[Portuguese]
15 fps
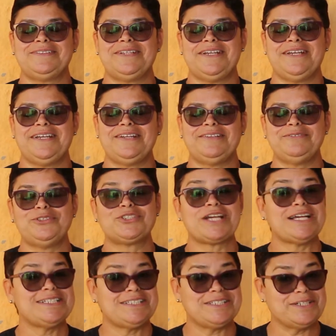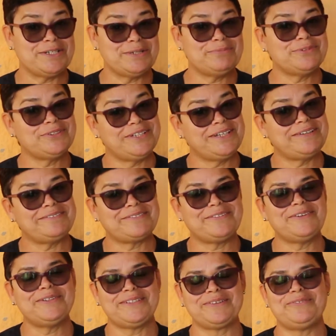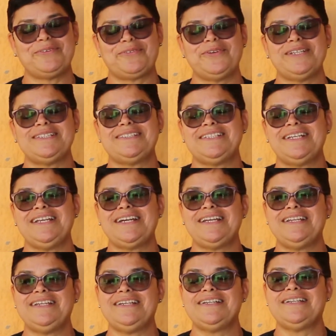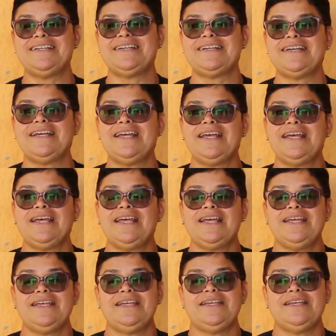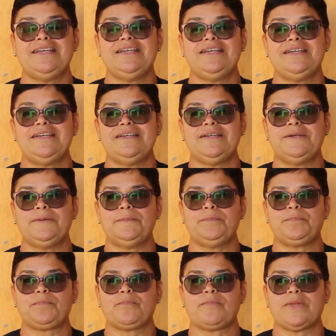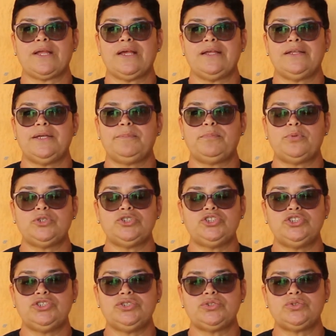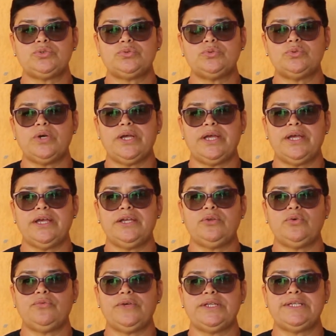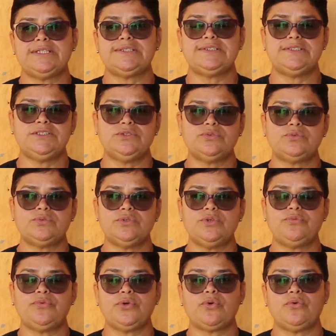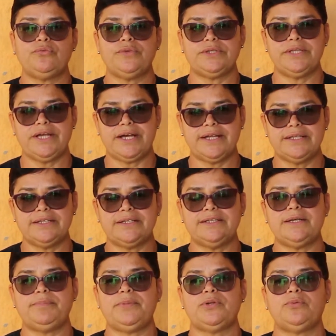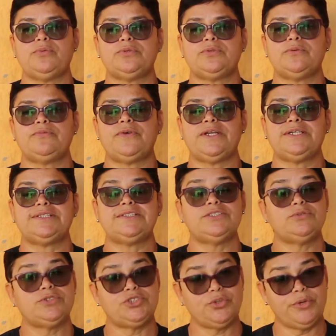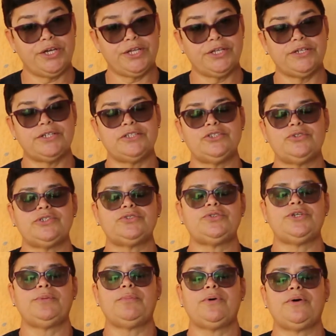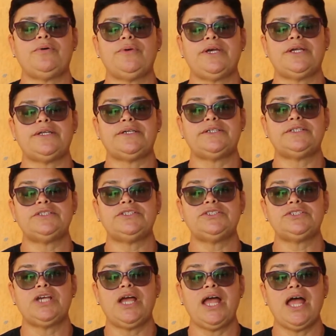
é, nos casamos, né? Conheci ele ali, né? E depois disso, é, em 95, eu fui convidada né, pelo falecido seu Hernandes, nosso irmão Hernandes,